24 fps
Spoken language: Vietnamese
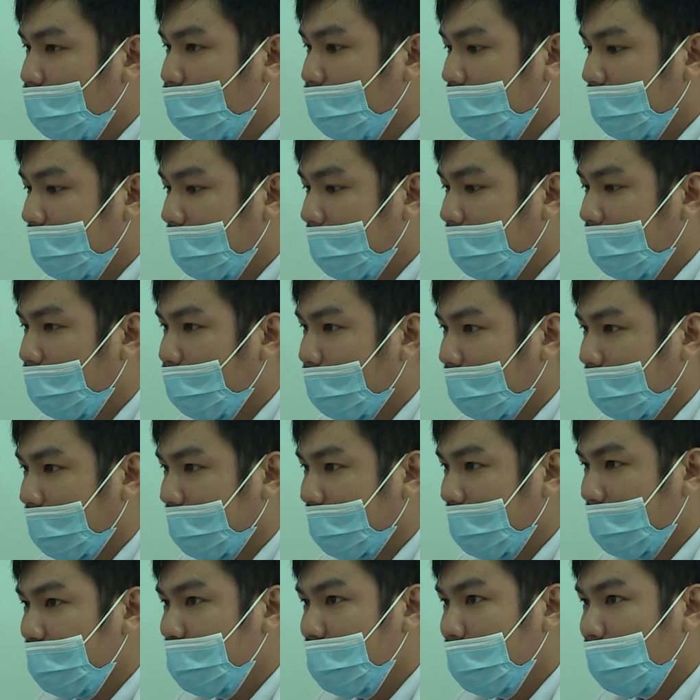nguy cơ hoặc là
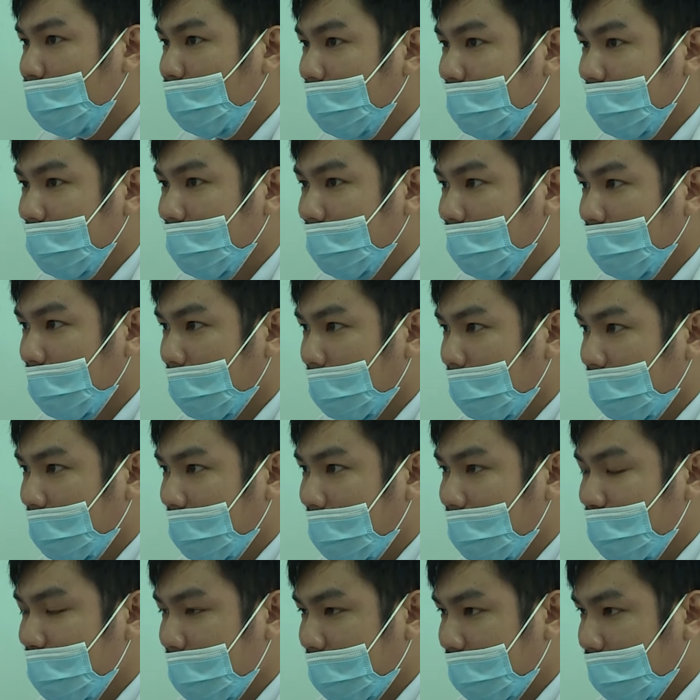tiếp xúc với người là đau
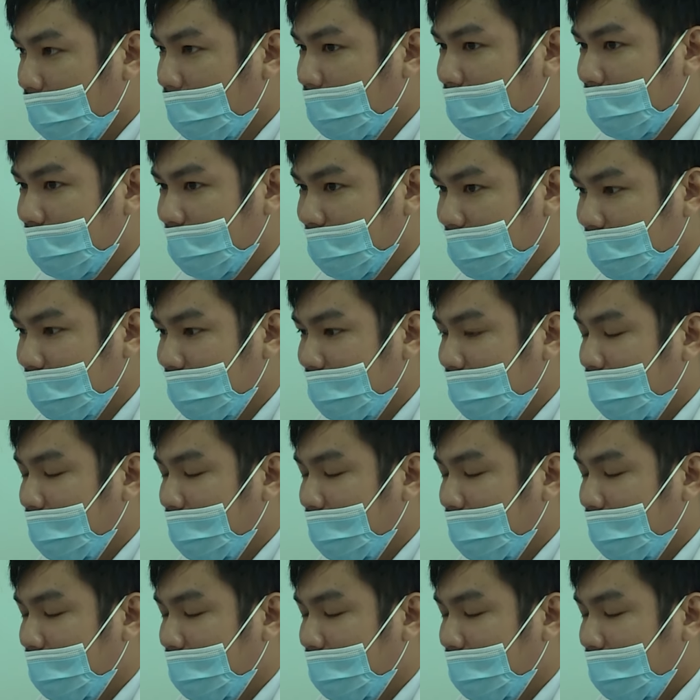mắt đỏ rồi,